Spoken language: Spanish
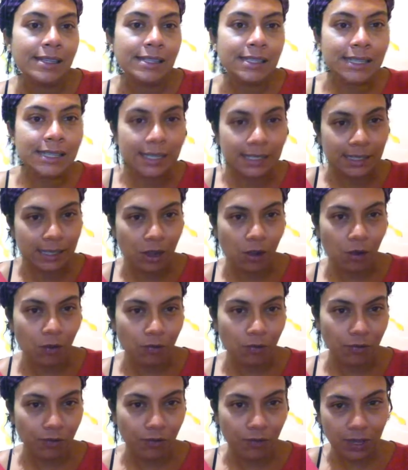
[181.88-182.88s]
y
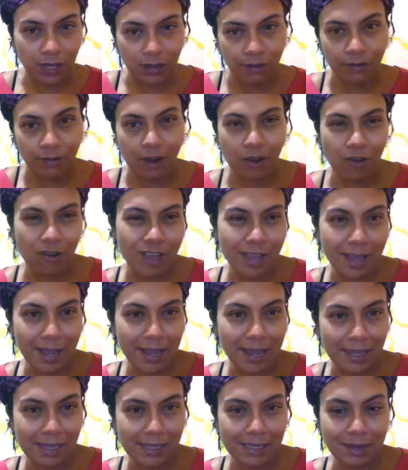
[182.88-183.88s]
siéntelo, vívelo y
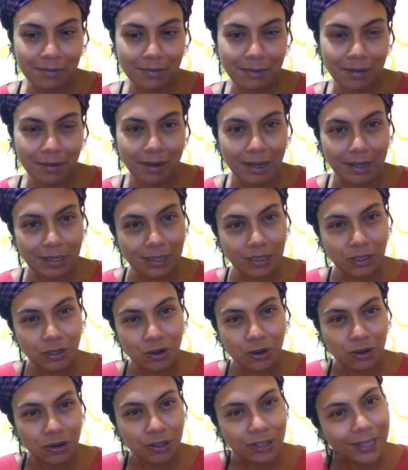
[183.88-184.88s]
deja que esa
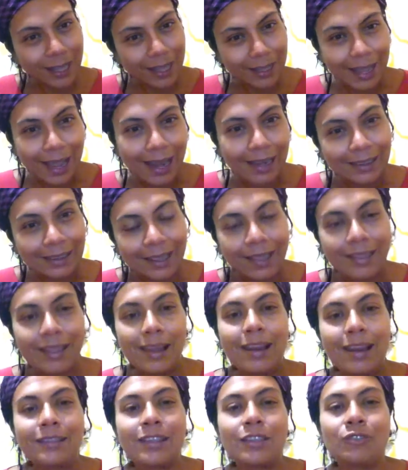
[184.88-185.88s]
vibración tan alta
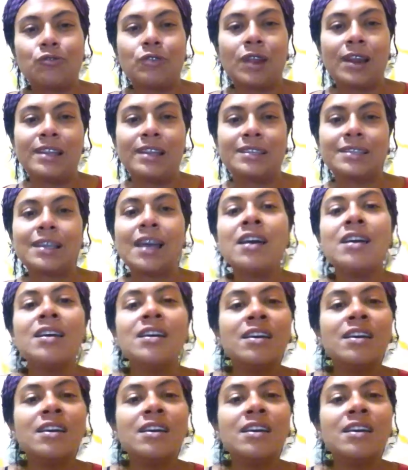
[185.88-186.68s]
de la naturaleza